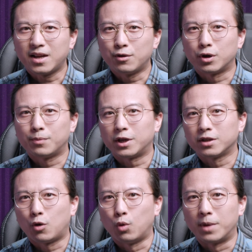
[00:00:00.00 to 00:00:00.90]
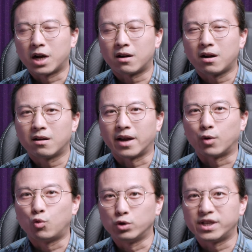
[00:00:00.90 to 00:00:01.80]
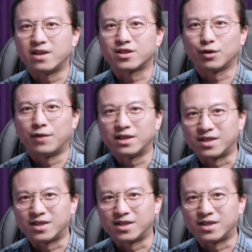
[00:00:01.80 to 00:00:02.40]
但也会碰到我们刚刚给固件升完